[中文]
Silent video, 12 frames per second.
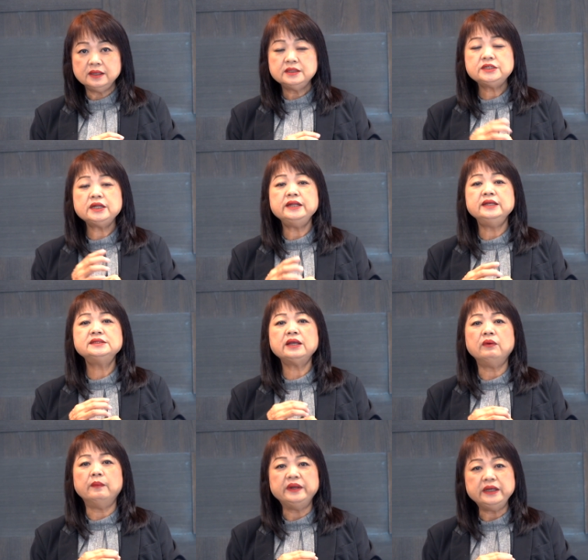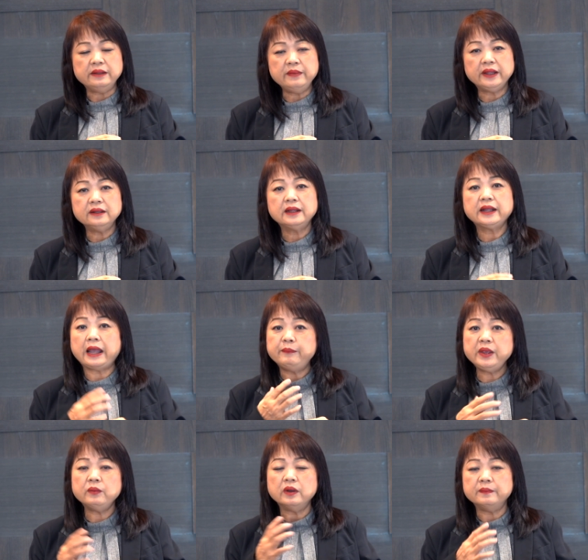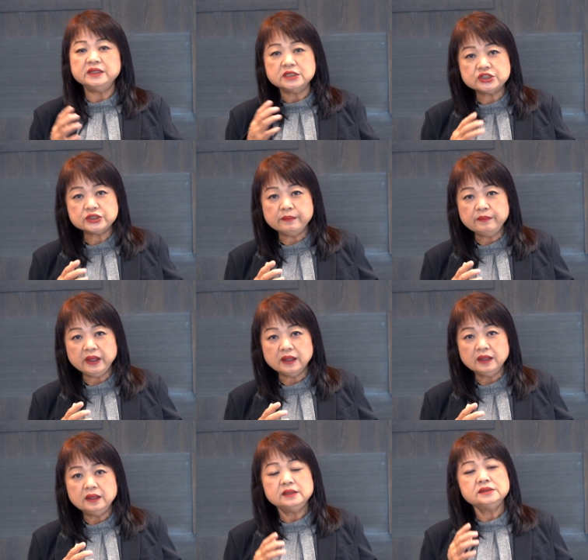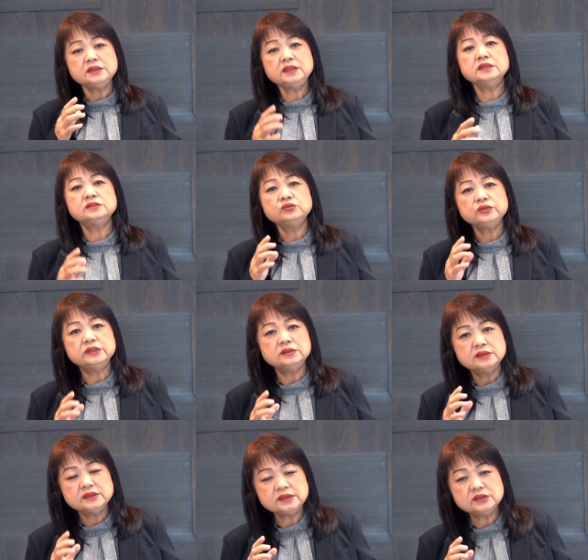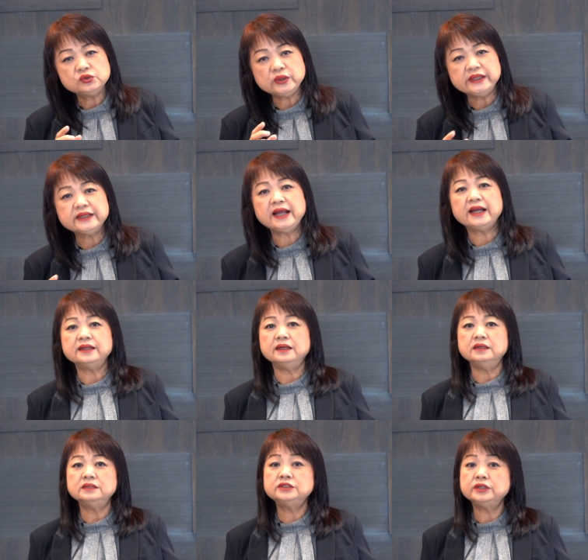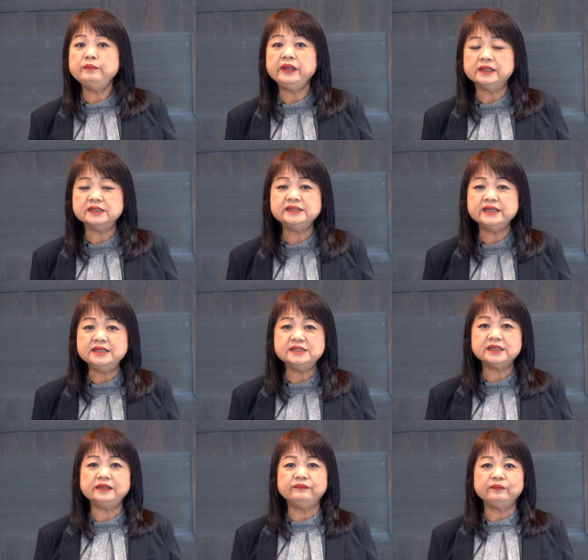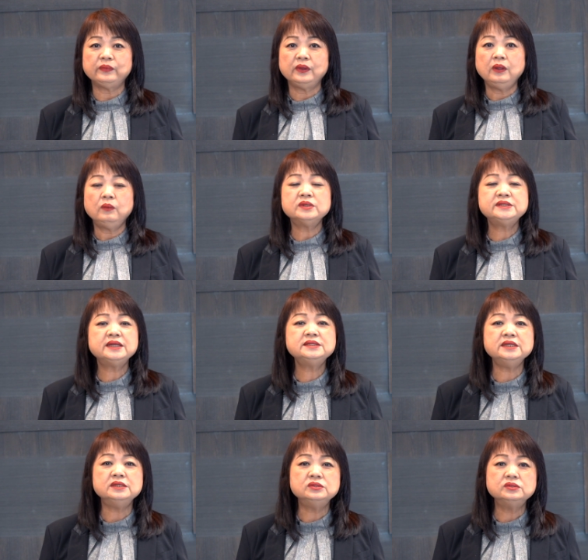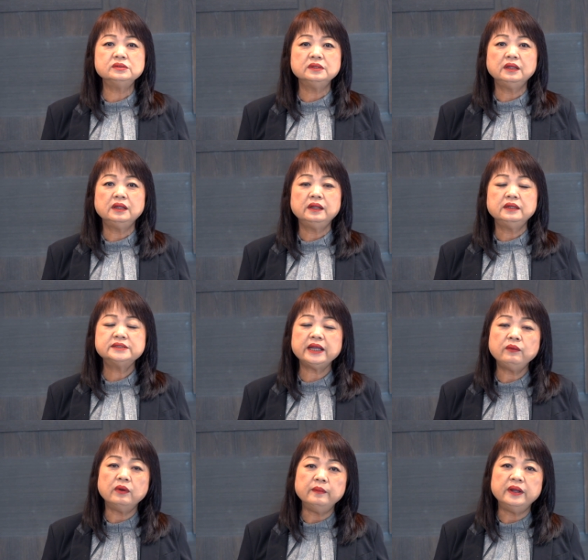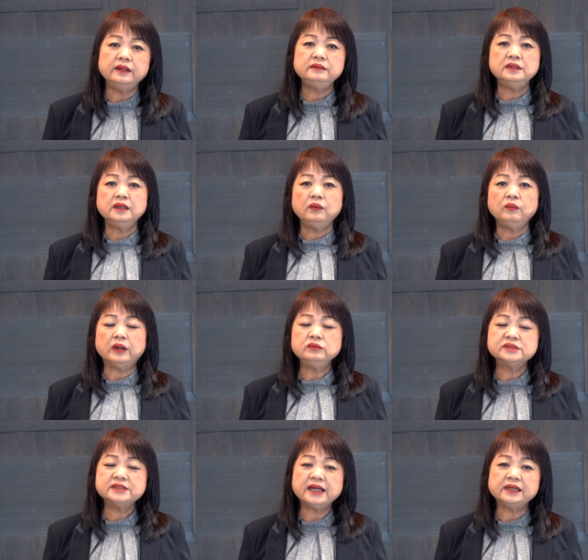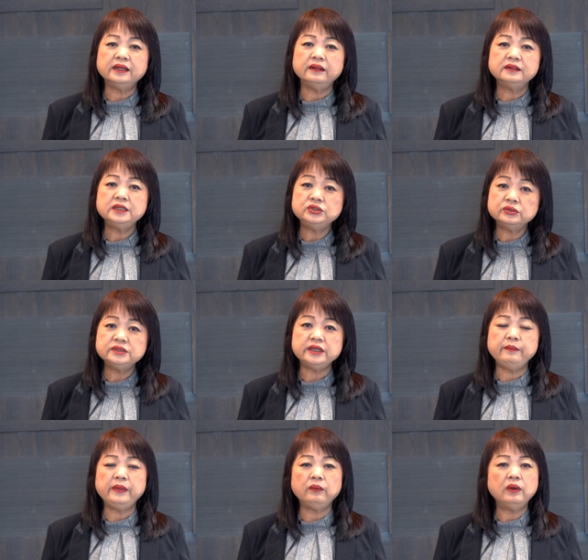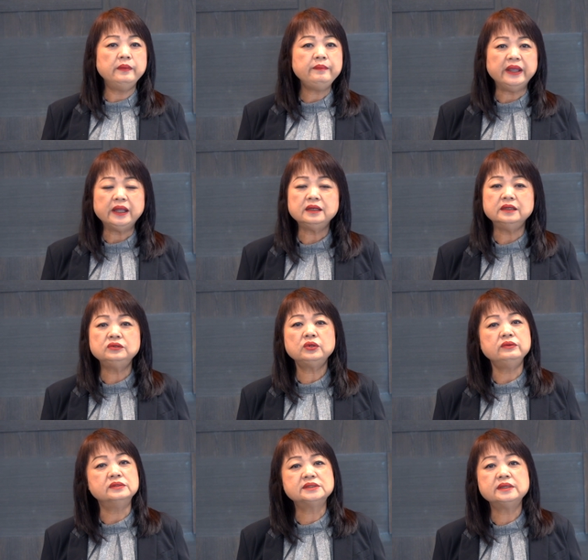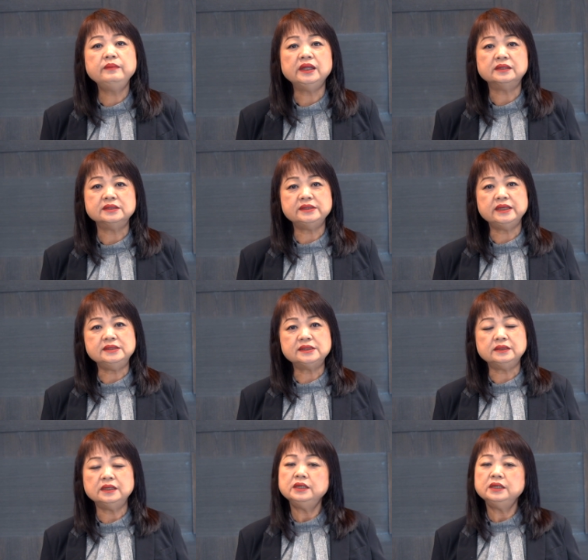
圣灵在我们里面改变我们的生命，这个最是最大的生命的见证。我相信，在我们网络上的弟兄姐妹，我们每一个人都有生命的见证。